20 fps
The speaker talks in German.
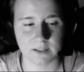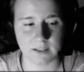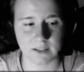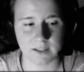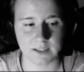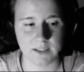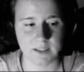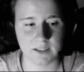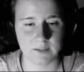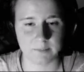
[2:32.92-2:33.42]

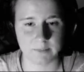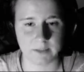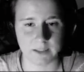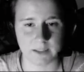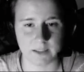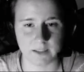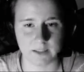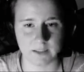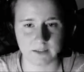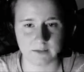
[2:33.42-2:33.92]
Richtig oh,
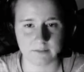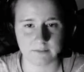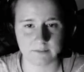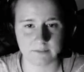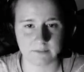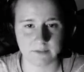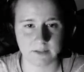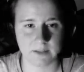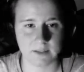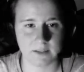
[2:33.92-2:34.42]
peinlich. Oh, da ist ein
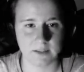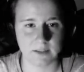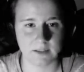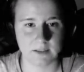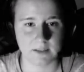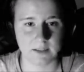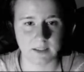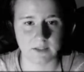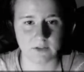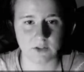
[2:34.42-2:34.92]
Zombie.
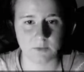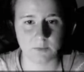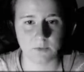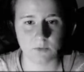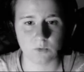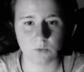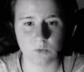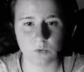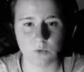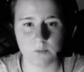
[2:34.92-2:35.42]
Also ich bin
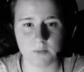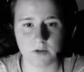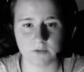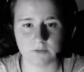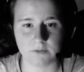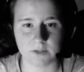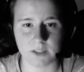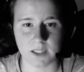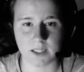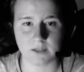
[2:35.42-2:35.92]
oben auf
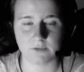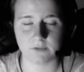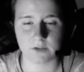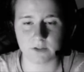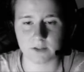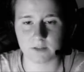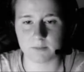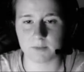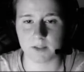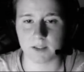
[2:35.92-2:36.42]
dem Dach
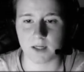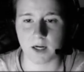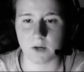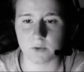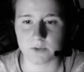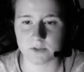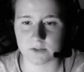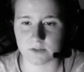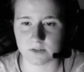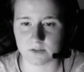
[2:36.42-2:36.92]
von dem
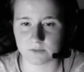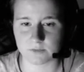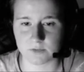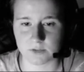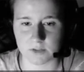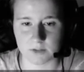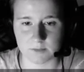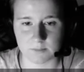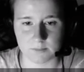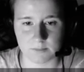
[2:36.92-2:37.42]
Haus, ne?
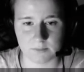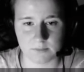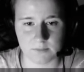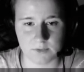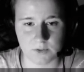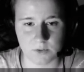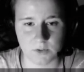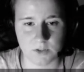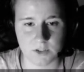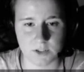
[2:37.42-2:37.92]
Von dem
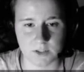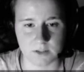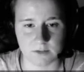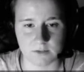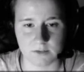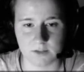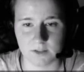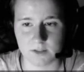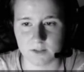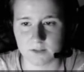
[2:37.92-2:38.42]
Hütchen.
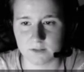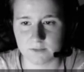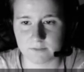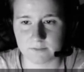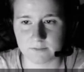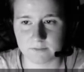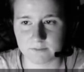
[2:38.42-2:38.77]
Oh mein Gott.